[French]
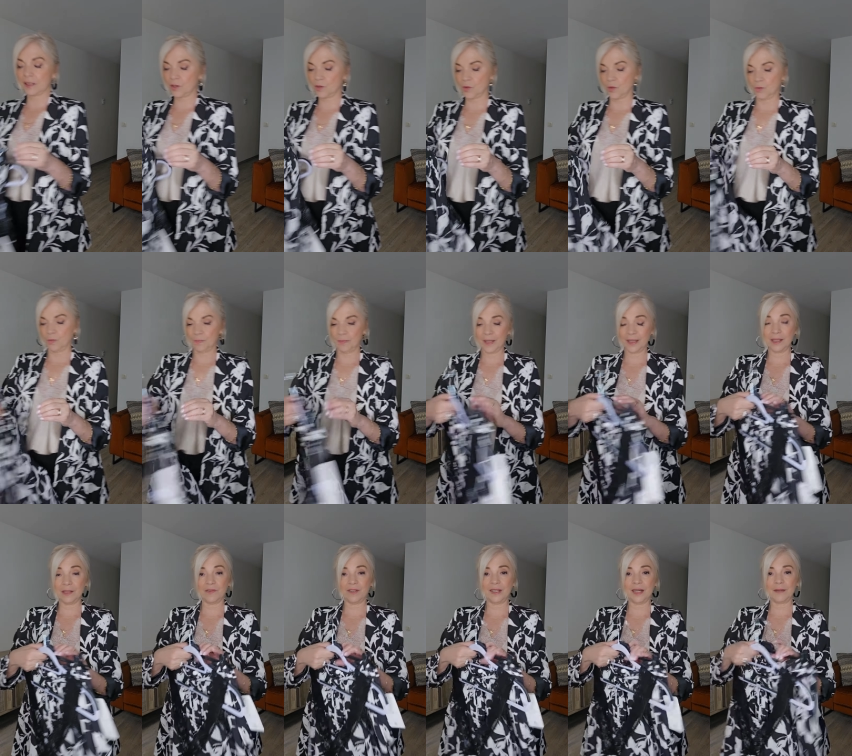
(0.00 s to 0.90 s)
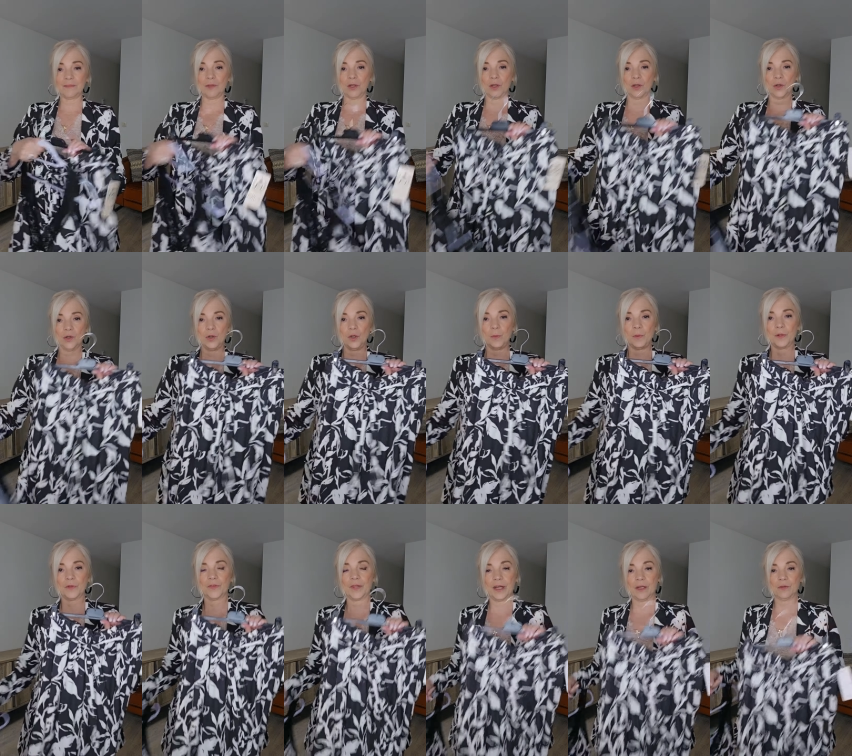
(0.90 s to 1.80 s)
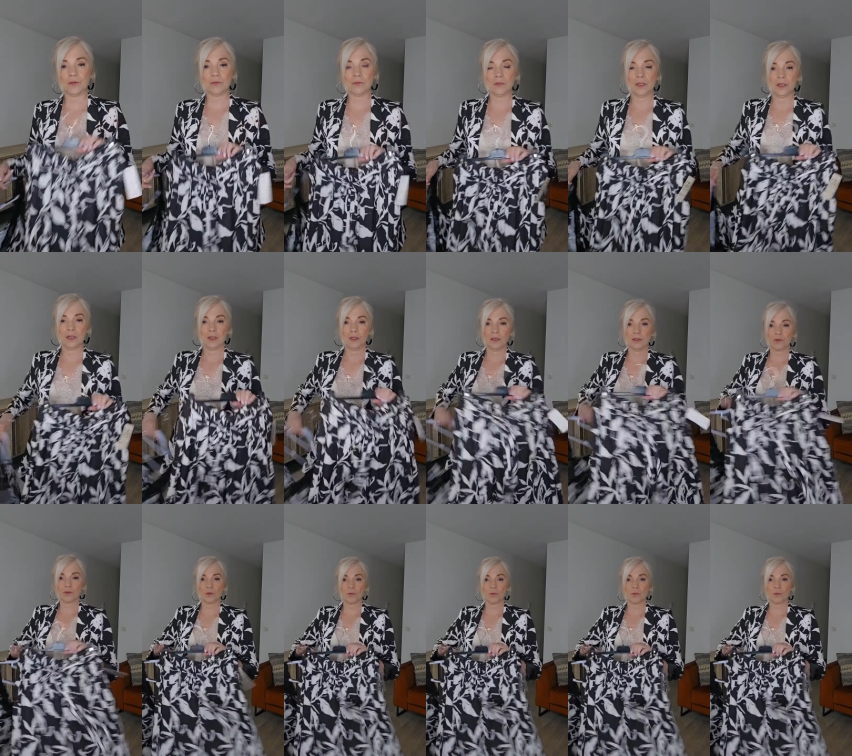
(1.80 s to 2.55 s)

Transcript: sont bien évidemment le pantalon. Donc,